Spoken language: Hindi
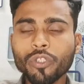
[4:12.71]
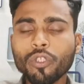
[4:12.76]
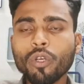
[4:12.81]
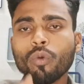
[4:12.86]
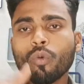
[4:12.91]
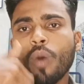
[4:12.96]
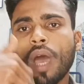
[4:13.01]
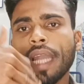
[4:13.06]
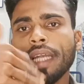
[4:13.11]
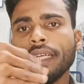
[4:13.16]
और
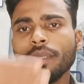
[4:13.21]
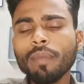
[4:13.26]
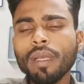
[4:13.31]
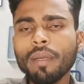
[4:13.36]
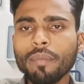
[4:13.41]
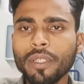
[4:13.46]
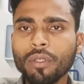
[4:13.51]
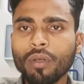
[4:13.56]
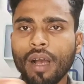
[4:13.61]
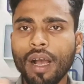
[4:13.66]
जो
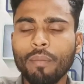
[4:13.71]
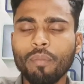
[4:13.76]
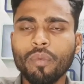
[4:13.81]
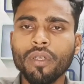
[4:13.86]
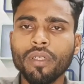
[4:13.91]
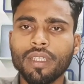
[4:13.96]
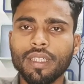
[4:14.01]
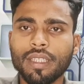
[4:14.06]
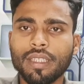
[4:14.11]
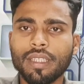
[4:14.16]
क्वालिटी में वीडियो
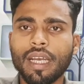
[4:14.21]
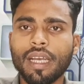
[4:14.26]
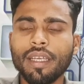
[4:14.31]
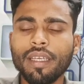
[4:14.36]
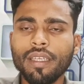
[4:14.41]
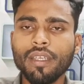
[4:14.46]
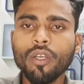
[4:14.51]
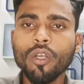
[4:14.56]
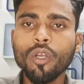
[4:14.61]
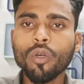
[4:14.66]
अपलोड करता
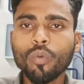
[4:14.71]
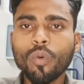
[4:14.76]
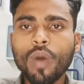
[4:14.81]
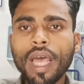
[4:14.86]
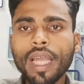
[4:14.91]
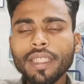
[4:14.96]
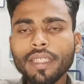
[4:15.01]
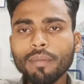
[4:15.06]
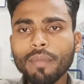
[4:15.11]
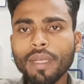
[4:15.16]
है
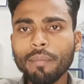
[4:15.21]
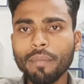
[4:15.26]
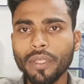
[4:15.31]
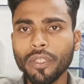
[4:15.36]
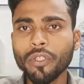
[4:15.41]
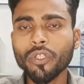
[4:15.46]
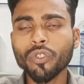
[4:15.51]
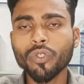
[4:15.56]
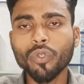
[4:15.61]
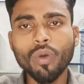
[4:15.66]
क्वालिटी में
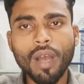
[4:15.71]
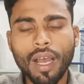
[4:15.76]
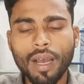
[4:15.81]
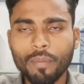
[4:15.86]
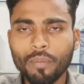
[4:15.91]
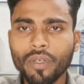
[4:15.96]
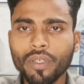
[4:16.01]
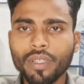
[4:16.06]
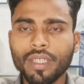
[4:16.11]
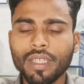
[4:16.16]
वीडियो जो
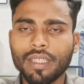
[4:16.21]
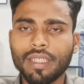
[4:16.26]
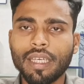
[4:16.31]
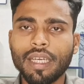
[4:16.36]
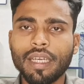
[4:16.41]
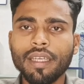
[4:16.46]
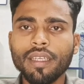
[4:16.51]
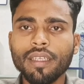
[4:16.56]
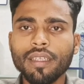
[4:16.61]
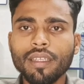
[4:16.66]
अपलोड
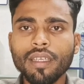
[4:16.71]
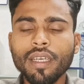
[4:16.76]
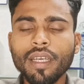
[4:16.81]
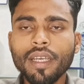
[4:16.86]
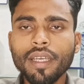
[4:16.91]
करता है